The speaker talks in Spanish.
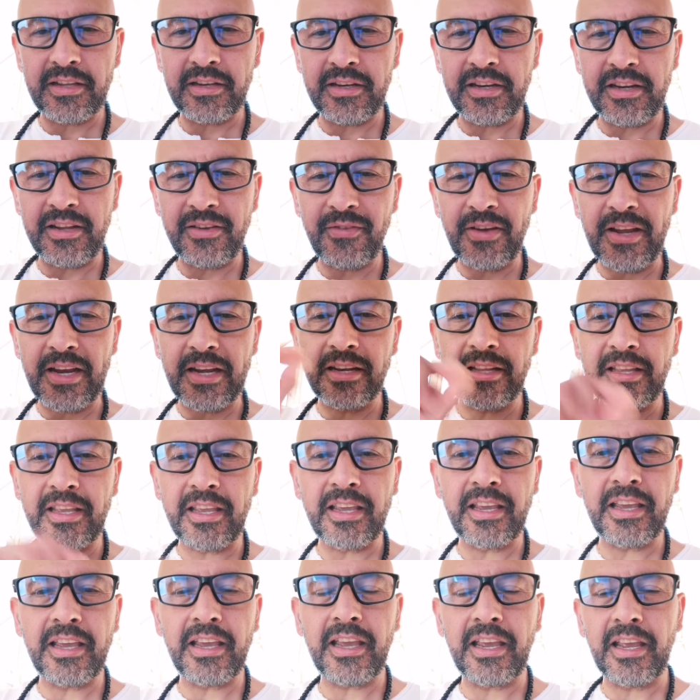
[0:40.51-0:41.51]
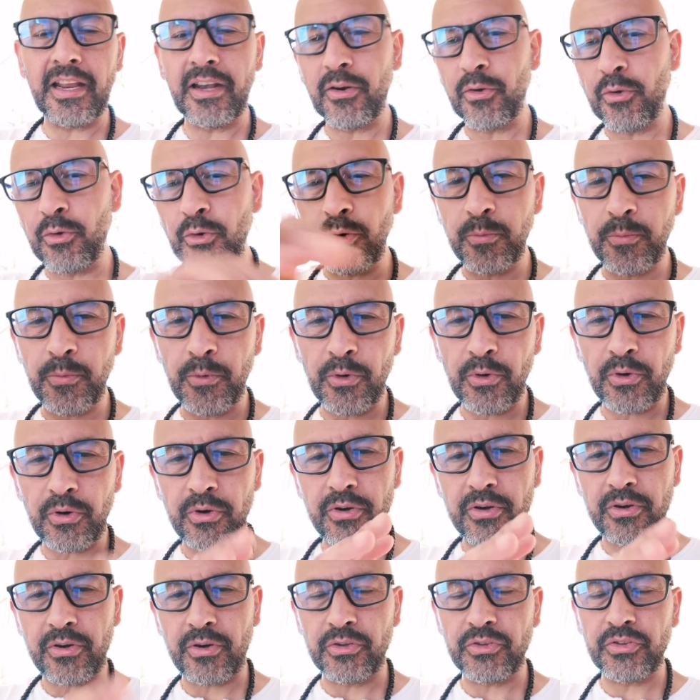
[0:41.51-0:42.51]
nivel que el grupo
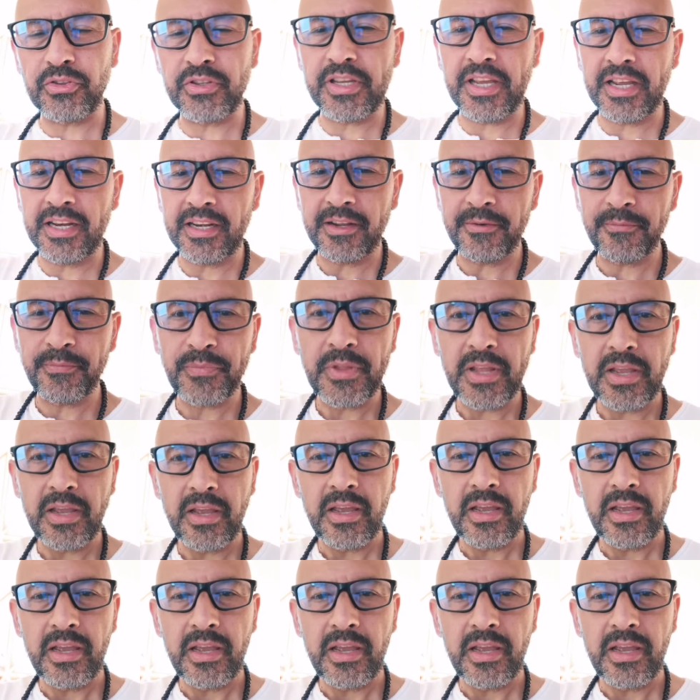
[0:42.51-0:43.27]
contiene.